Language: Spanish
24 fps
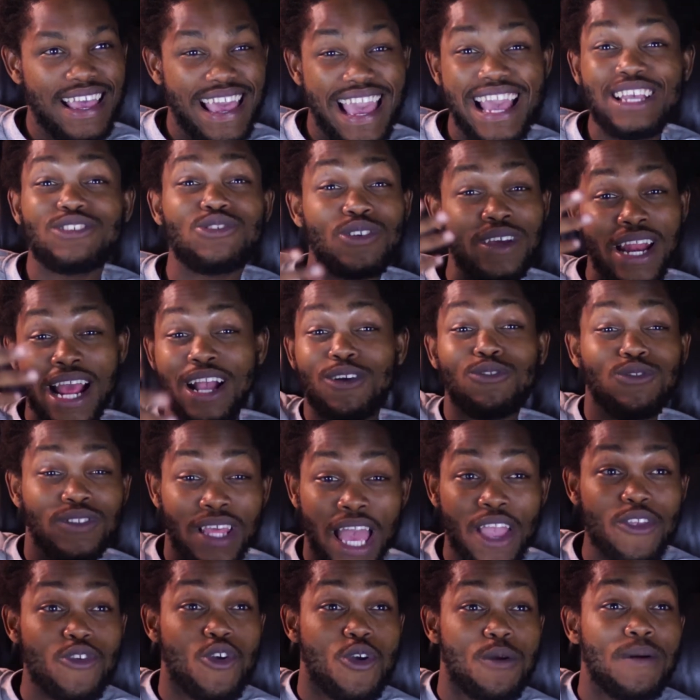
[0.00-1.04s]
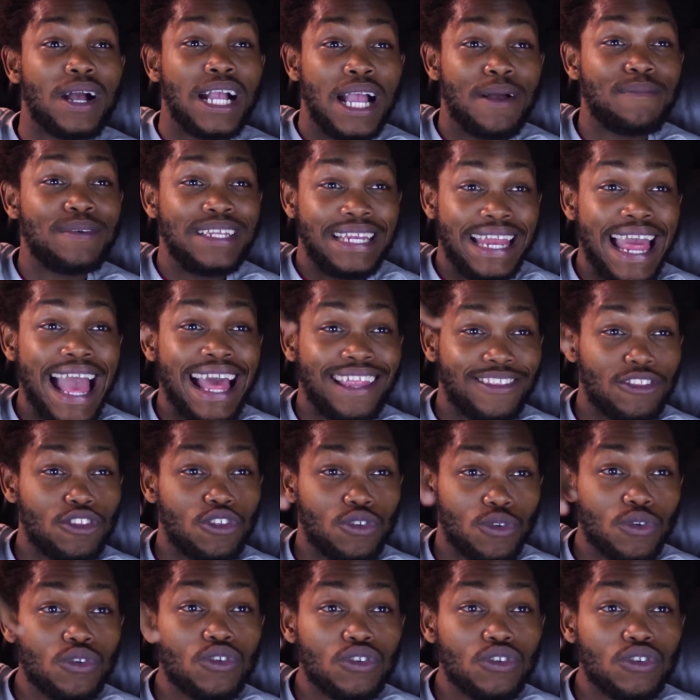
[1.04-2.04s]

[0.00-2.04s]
Eso era que un día yo iba caminando.